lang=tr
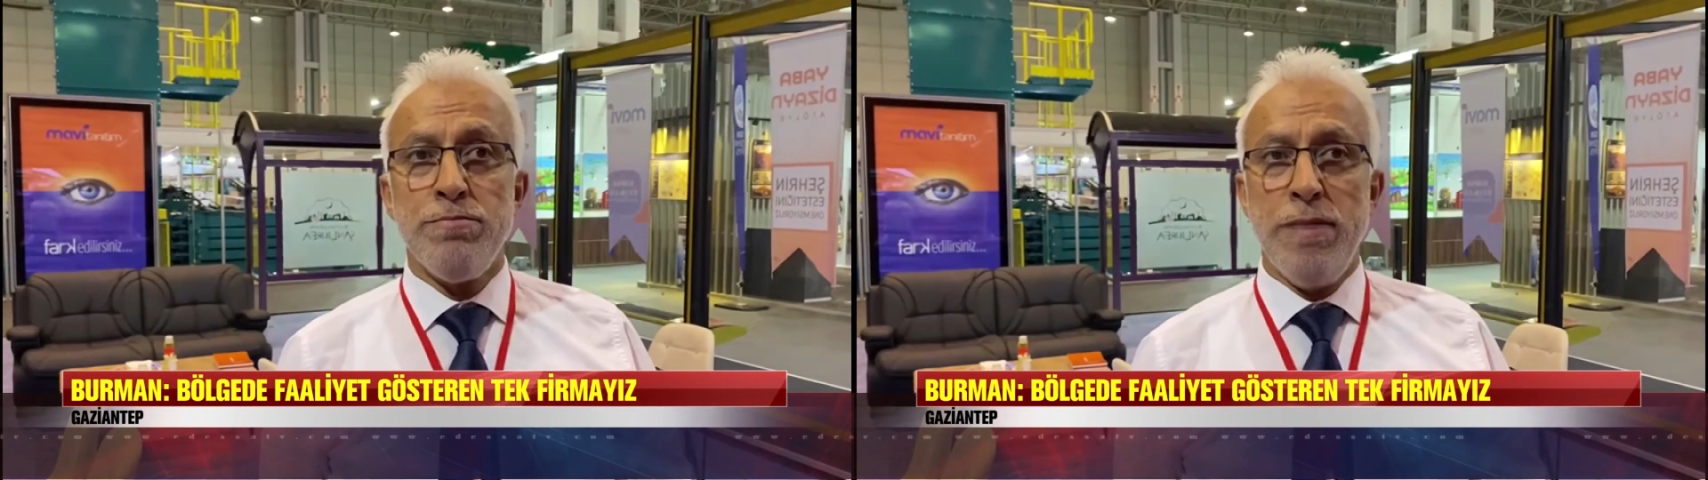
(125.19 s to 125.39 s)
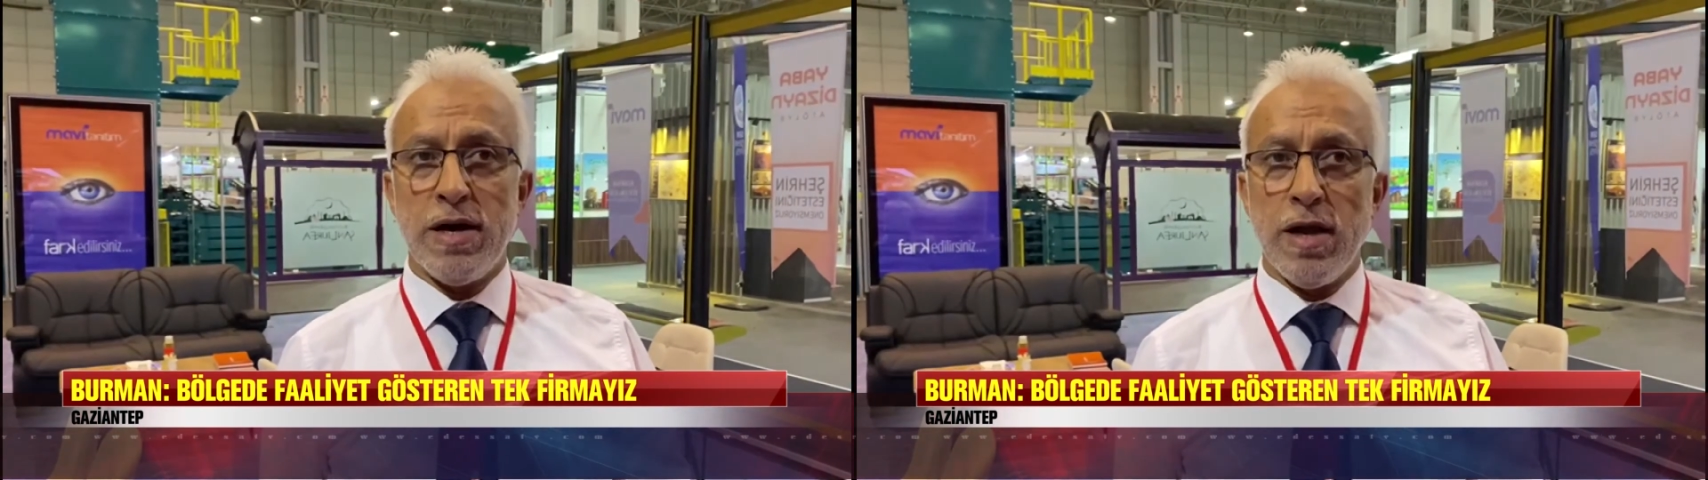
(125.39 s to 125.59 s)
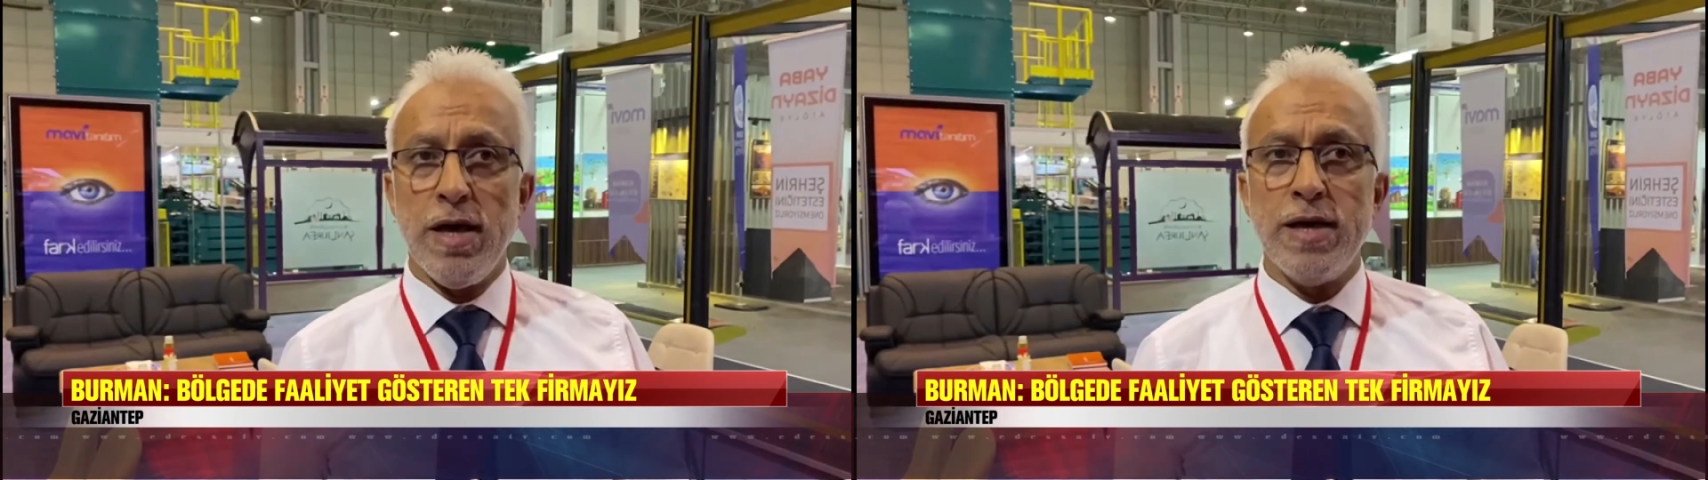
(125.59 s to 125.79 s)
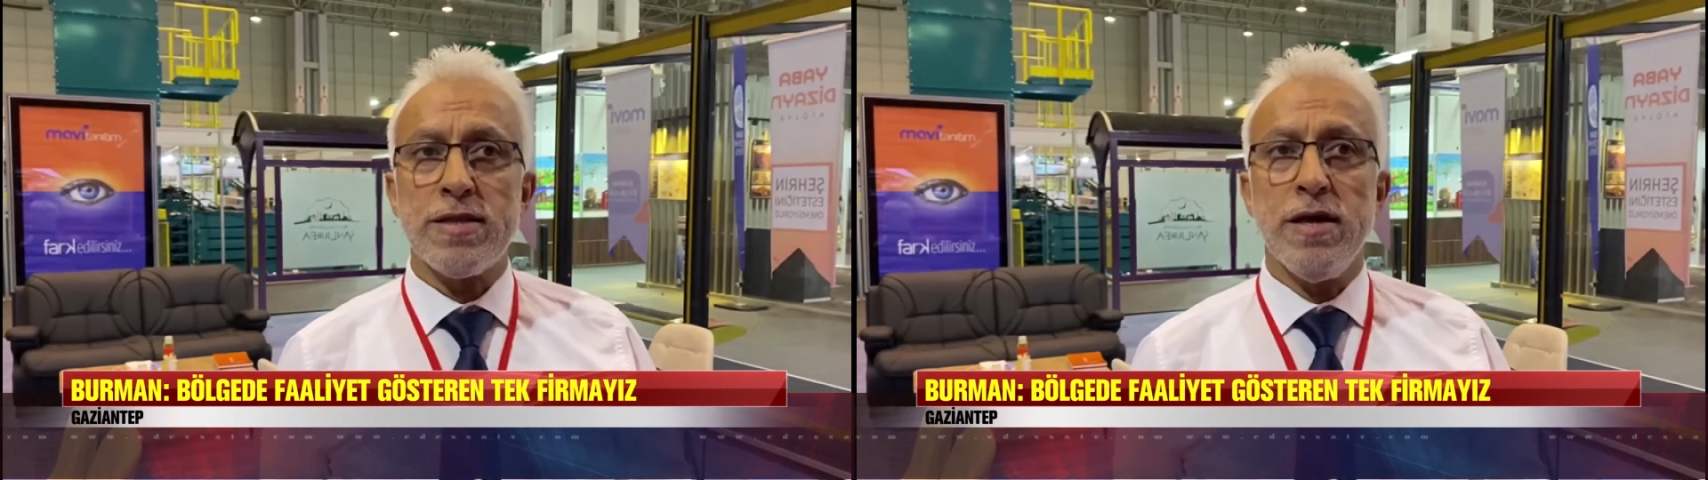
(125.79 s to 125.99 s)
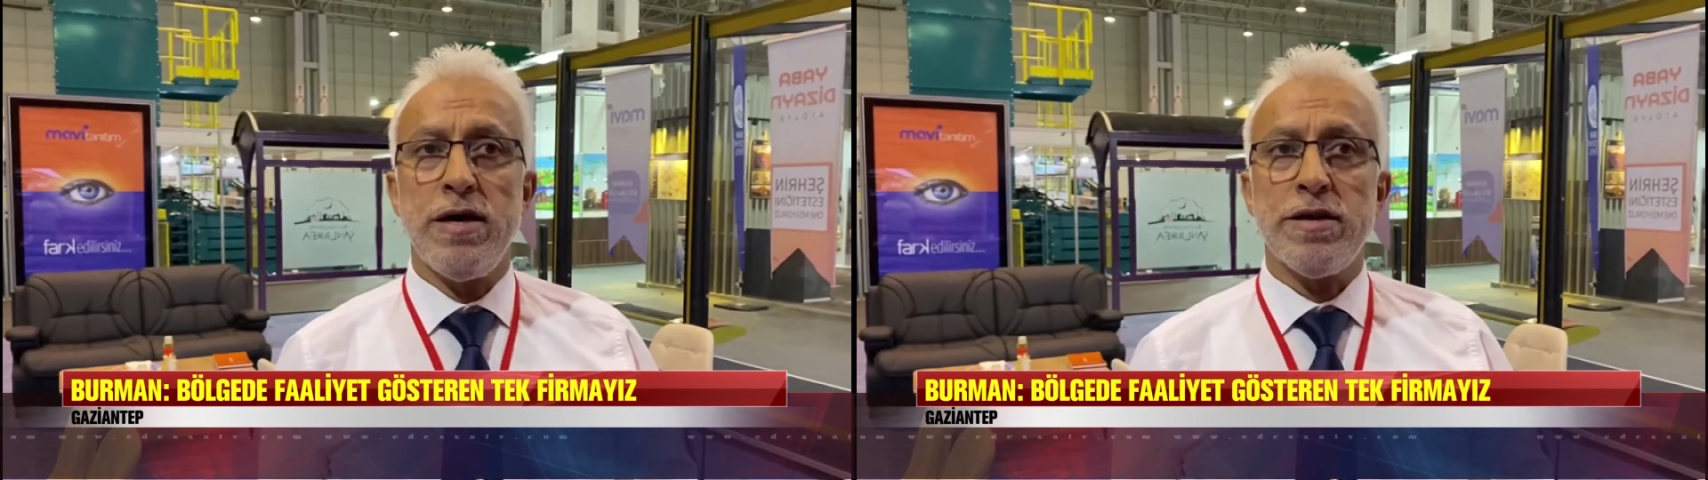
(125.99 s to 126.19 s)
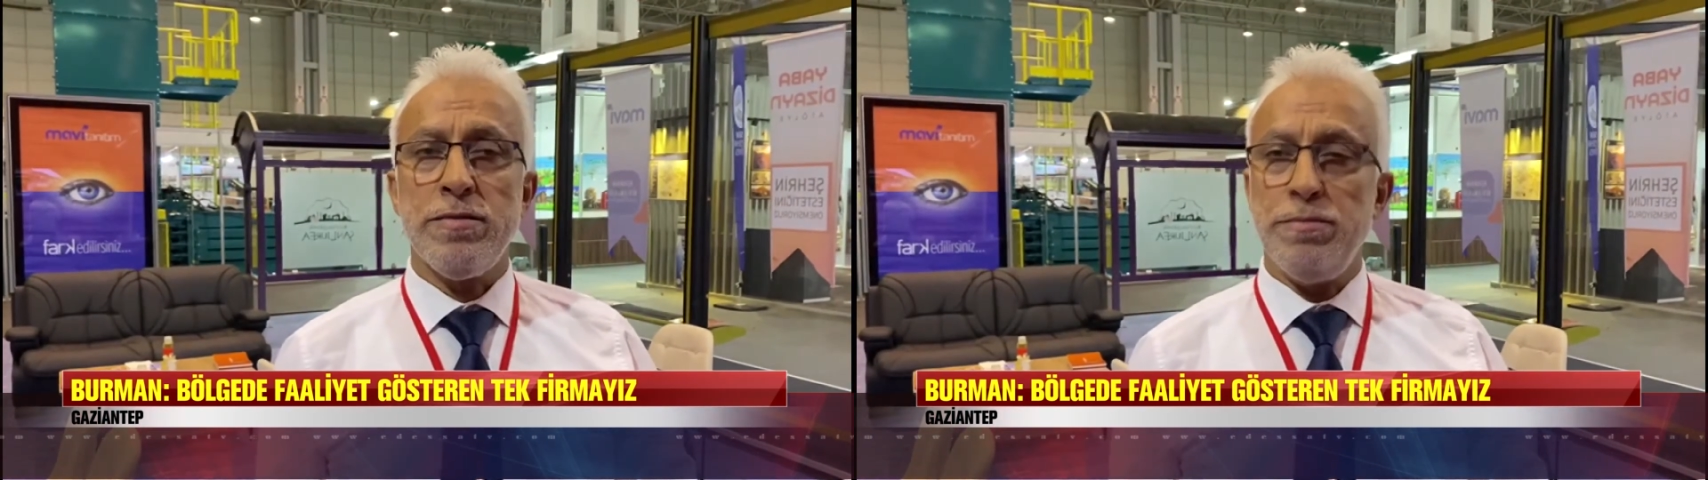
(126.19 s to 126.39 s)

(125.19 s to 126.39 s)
megalaytlar,